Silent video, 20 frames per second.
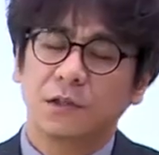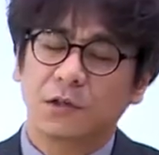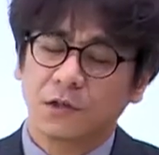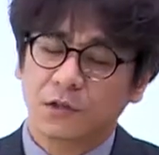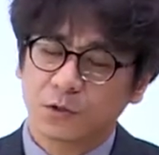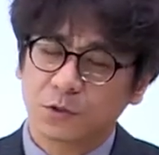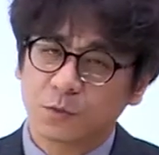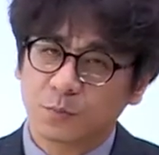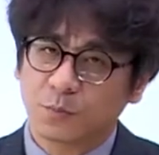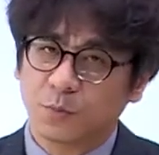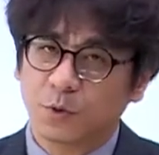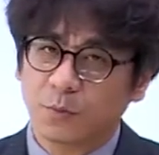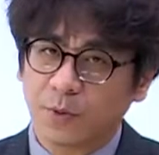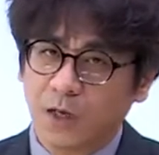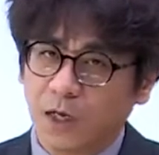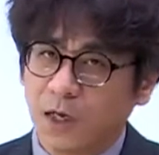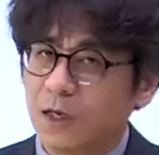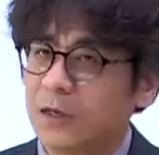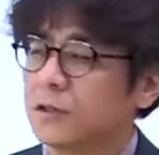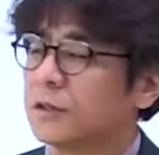거를 좀
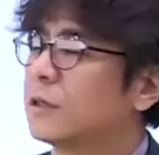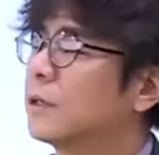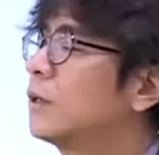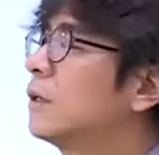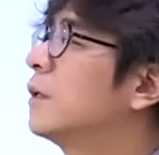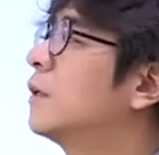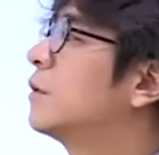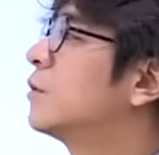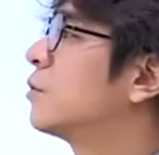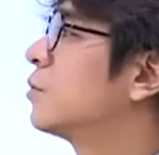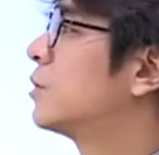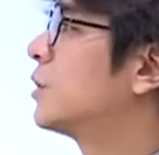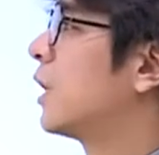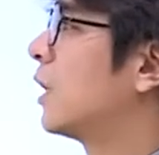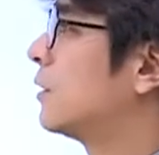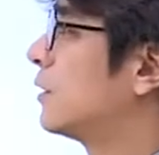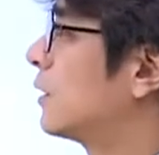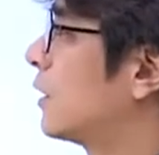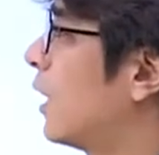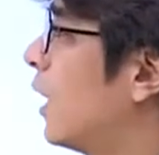보면 좋지
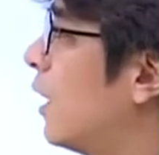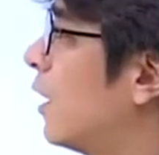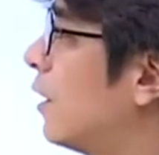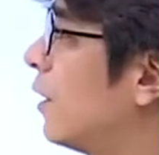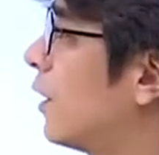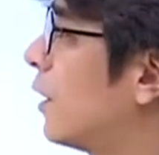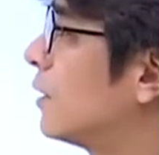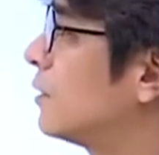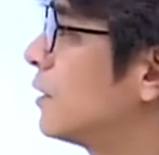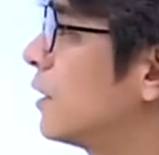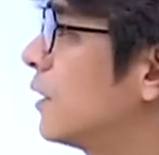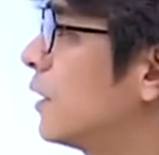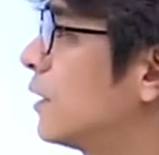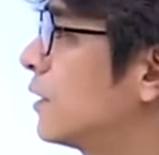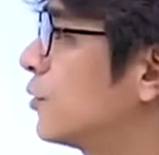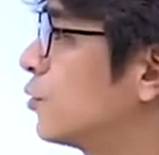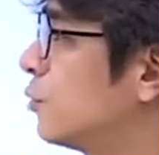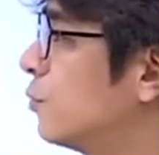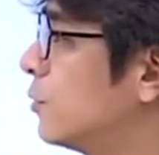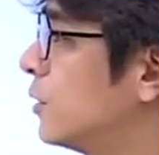않을까라는
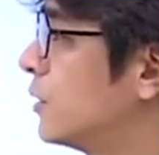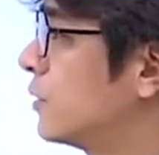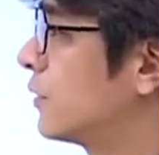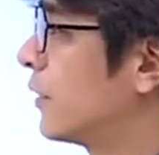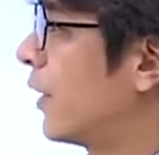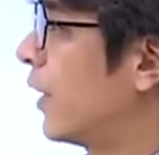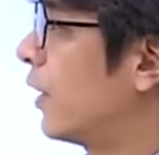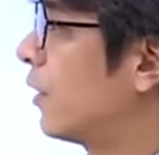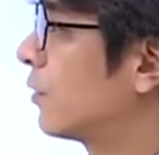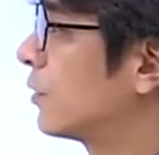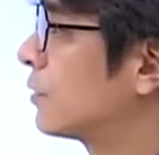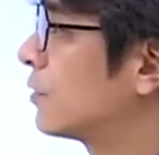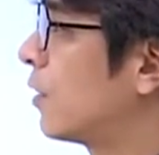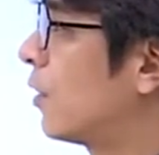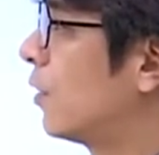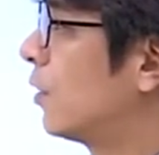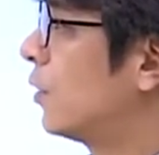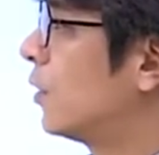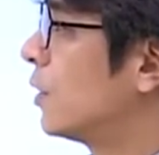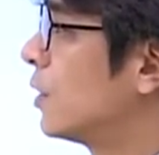생각이 좀 있어요.
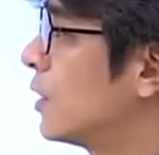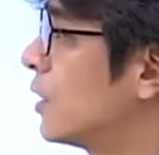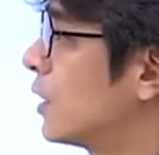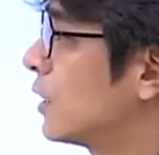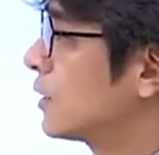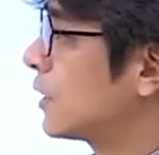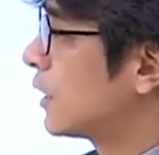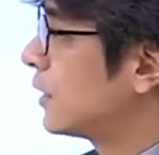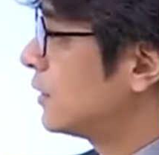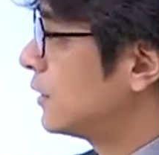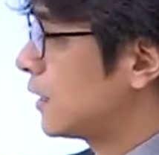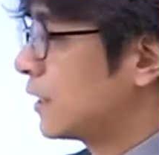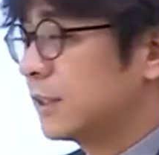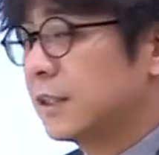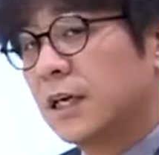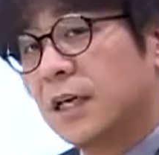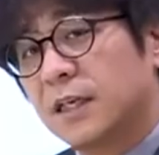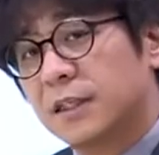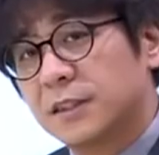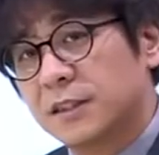그래서
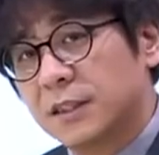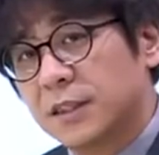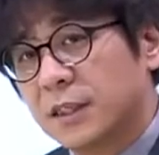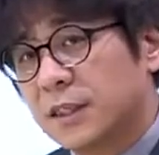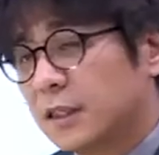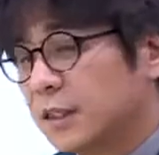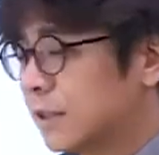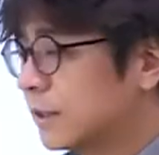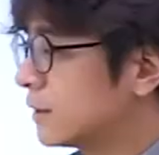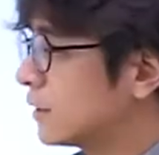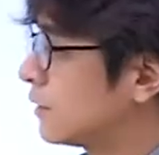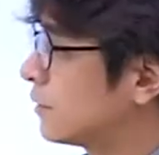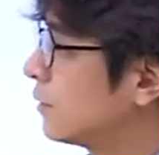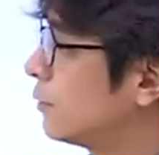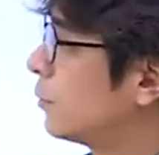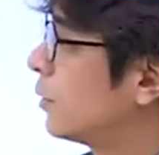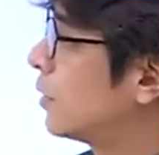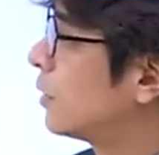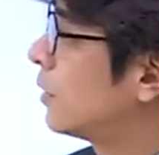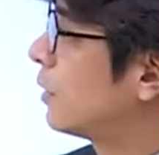차근차근 하나씩 이제
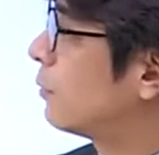설명을